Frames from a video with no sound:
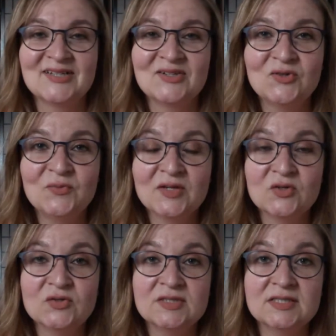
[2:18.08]
le
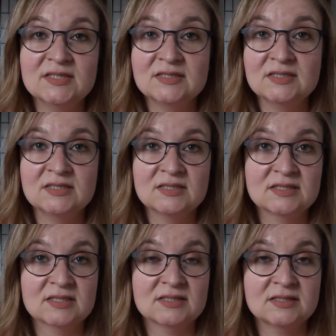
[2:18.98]
mercredi, c'est des
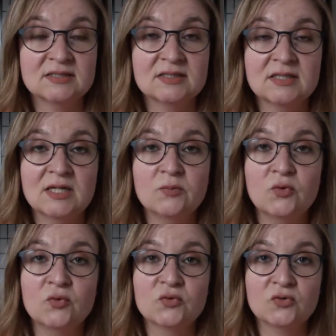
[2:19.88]
exercices
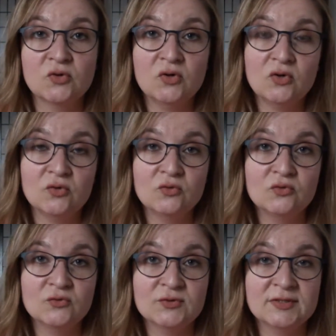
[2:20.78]
également au sol.
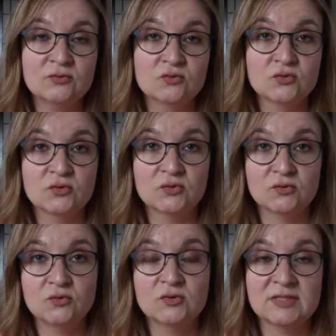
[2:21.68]
Le jeudi, donc,
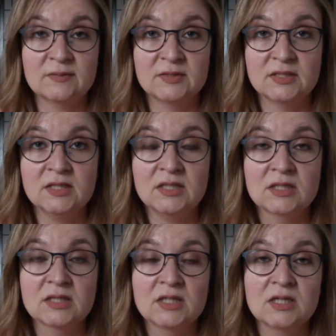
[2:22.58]
course à pied.
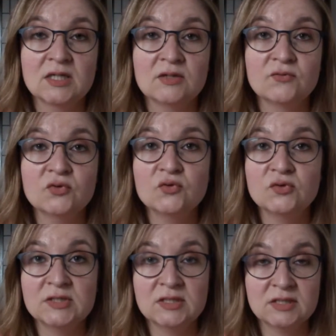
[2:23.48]

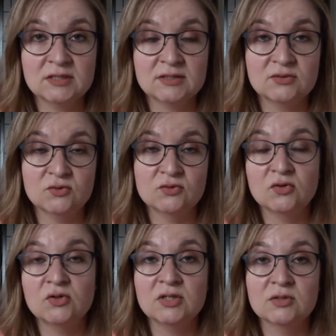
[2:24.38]
Vendredi, exercice au
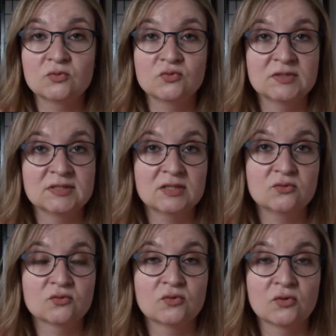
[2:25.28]
sol. Et comme je vous le disais,
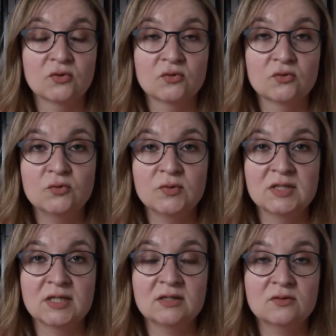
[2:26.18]
donc, le
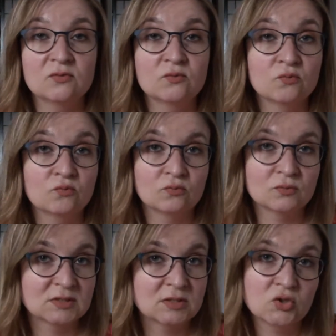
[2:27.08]
week-end,
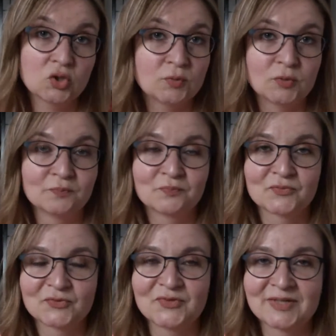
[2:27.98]
c'est repos.
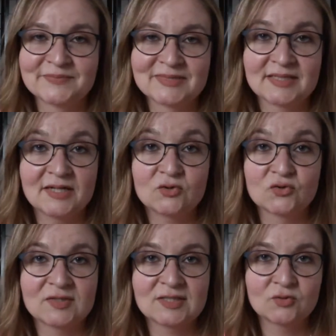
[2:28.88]
Voilà, c'est rare que
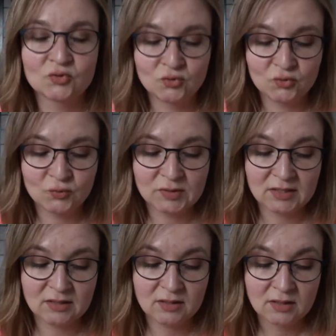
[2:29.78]
je fasse quelque chose le
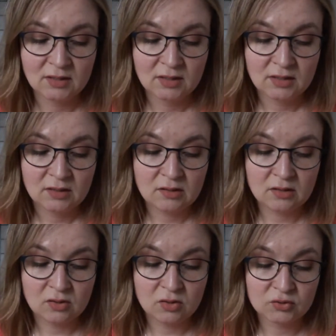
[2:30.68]
week-end,
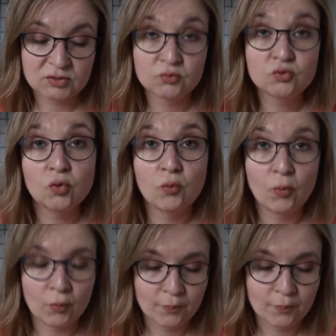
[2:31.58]
euh, c'est plutôt repos.